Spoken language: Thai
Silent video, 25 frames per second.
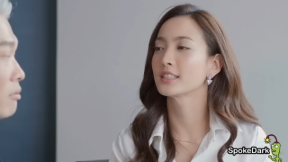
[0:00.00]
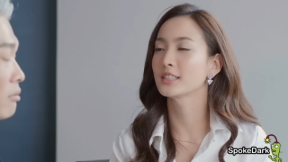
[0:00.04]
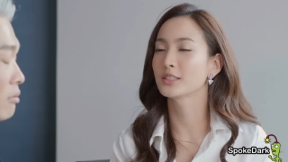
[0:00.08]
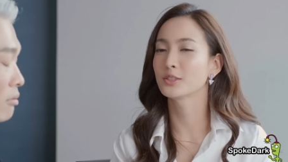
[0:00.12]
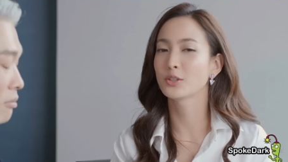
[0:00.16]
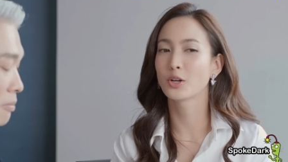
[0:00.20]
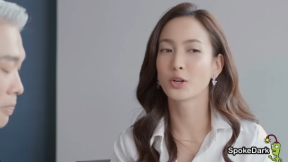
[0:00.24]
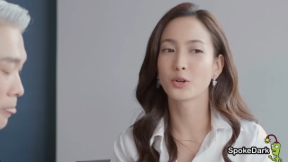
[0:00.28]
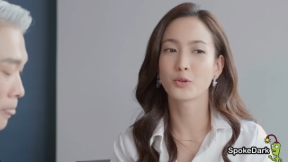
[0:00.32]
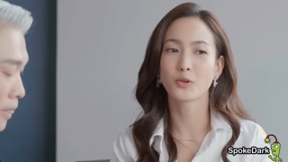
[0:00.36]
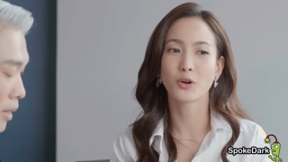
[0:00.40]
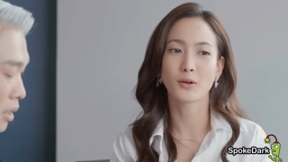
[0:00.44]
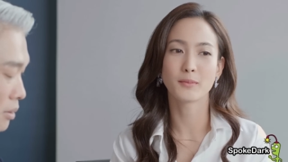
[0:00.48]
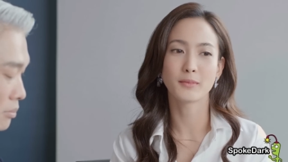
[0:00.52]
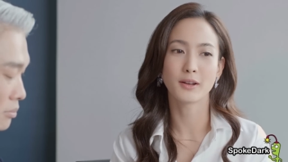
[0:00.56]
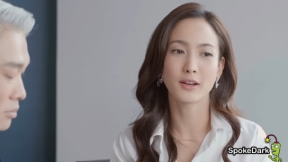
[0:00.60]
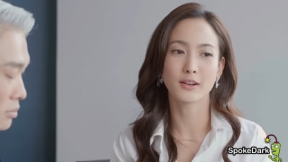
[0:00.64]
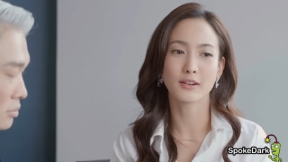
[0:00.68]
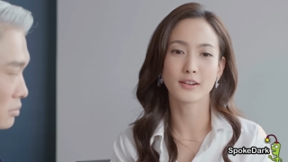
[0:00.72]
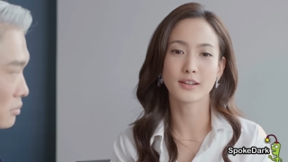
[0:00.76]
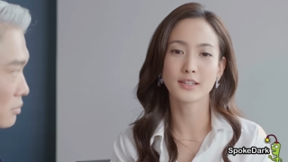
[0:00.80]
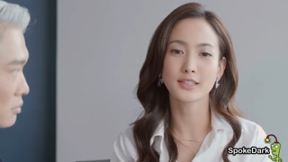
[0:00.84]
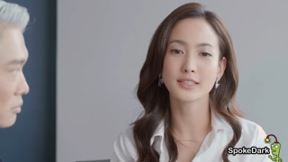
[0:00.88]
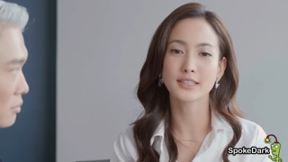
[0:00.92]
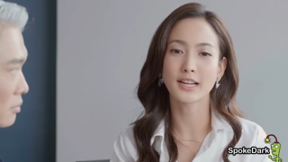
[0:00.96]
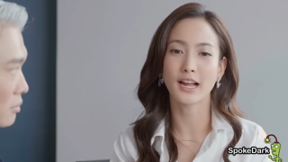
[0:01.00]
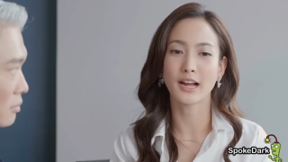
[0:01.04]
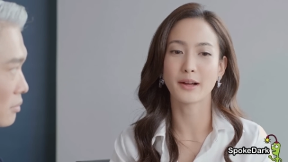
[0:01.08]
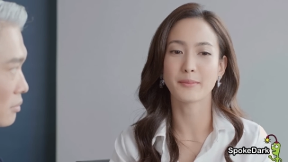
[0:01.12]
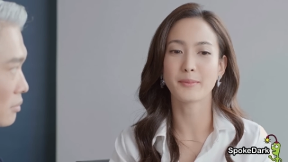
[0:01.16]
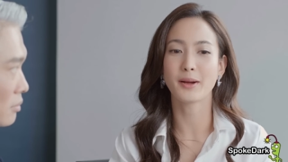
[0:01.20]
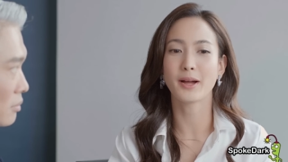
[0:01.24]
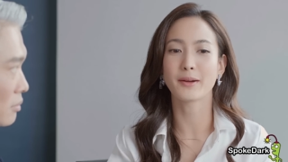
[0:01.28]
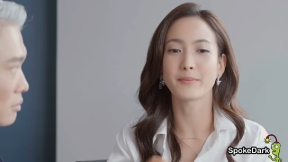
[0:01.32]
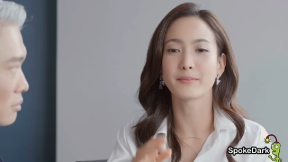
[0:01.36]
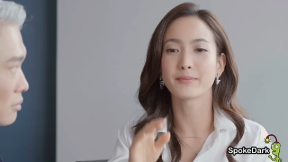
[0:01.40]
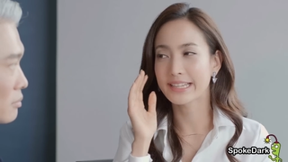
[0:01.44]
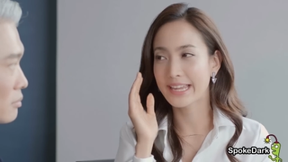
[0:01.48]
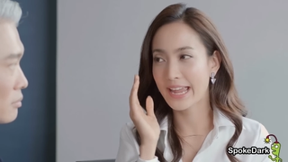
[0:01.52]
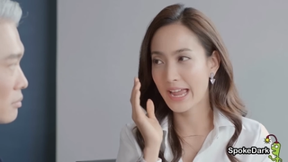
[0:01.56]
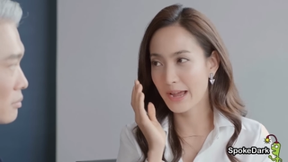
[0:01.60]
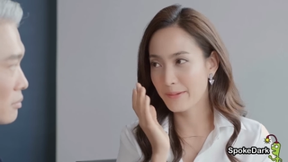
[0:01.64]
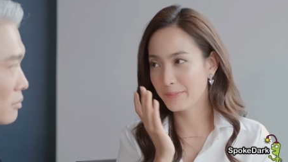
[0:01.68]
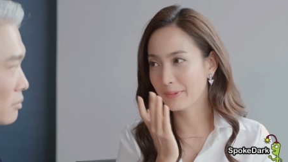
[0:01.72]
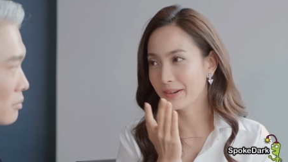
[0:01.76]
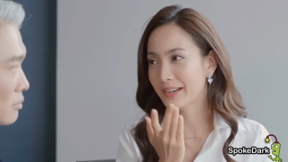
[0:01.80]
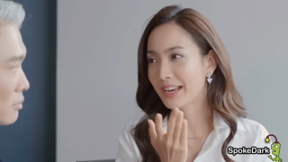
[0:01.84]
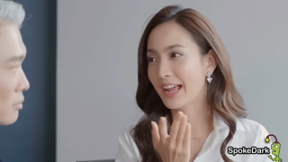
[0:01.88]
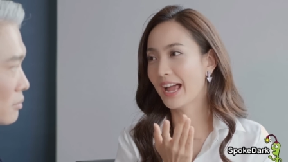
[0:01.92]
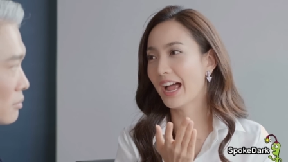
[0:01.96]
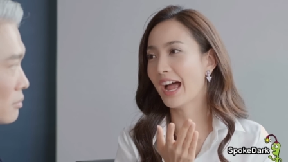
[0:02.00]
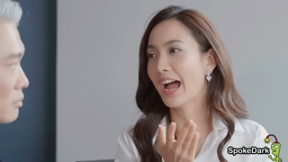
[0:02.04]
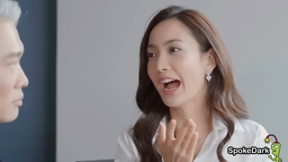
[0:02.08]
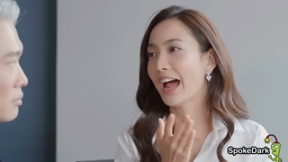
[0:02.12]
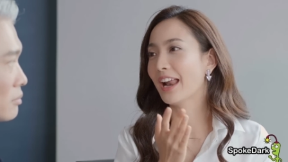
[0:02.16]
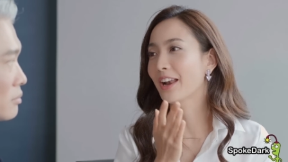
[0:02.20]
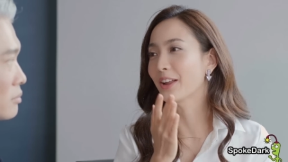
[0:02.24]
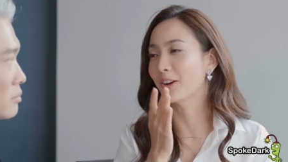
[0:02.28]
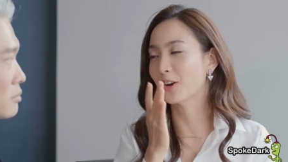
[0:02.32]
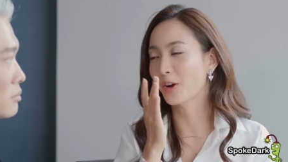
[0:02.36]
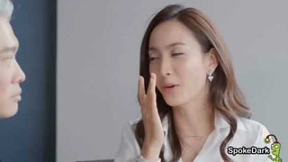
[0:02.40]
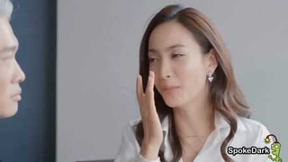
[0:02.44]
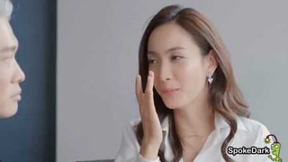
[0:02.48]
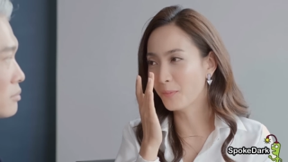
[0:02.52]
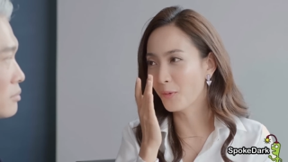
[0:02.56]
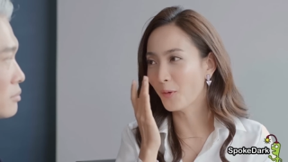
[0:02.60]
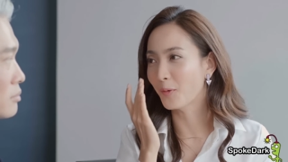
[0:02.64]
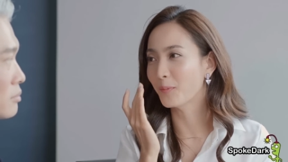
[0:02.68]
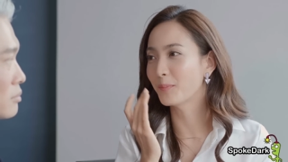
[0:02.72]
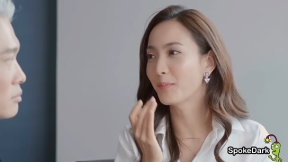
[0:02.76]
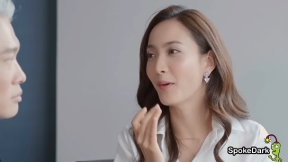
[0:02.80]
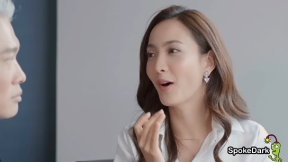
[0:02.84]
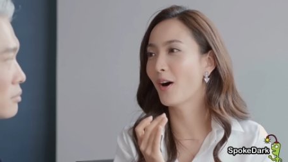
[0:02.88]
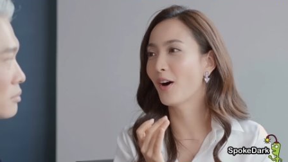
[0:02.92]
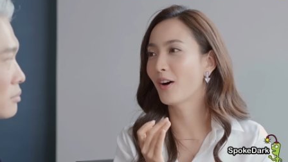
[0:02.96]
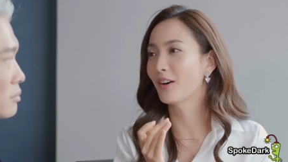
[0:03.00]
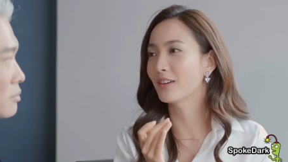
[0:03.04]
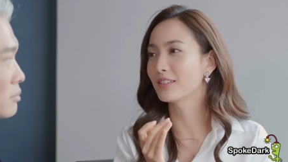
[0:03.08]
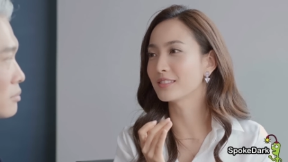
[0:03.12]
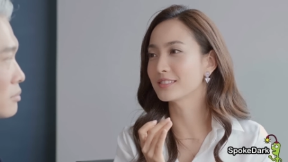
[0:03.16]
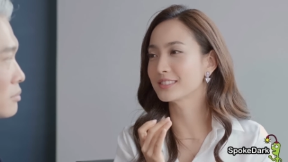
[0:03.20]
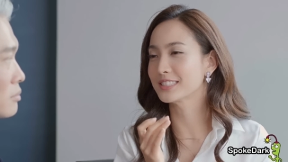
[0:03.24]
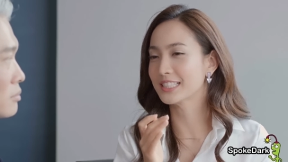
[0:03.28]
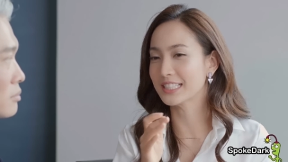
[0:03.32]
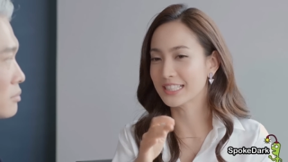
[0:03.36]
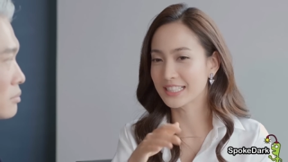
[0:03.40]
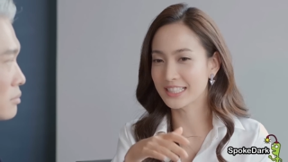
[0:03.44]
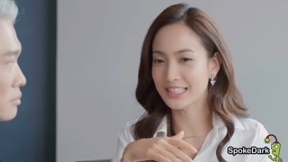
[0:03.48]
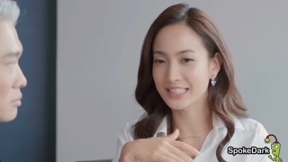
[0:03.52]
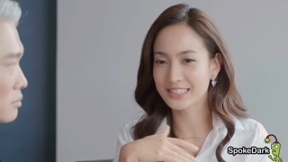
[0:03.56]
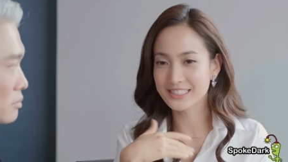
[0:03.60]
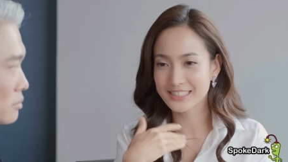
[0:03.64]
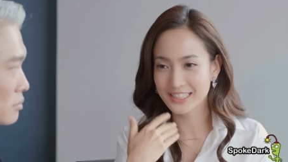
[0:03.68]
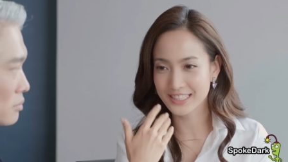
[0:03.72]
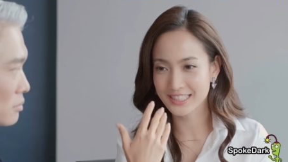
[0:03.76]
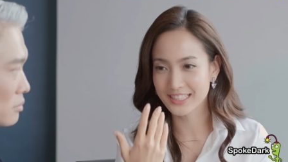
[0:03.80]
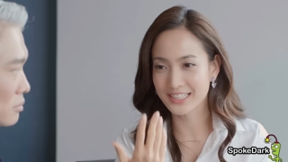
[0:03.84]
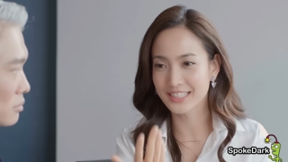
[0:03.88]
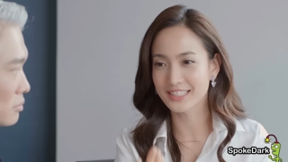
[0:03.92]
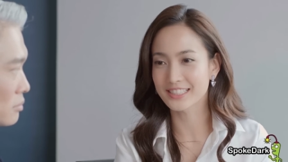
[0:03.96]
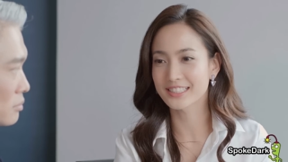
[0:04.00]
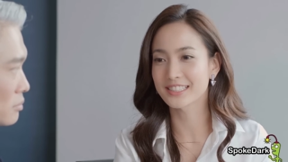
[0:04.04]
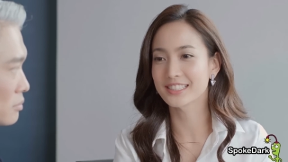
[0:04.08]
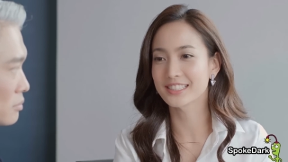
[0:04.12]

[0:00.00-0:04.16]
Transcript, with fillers: คือโดยรวมแล้วก็คือทั้งแบบแก้ปัญหาแล้วก็ปกป้องสิ่งที่จะเกิด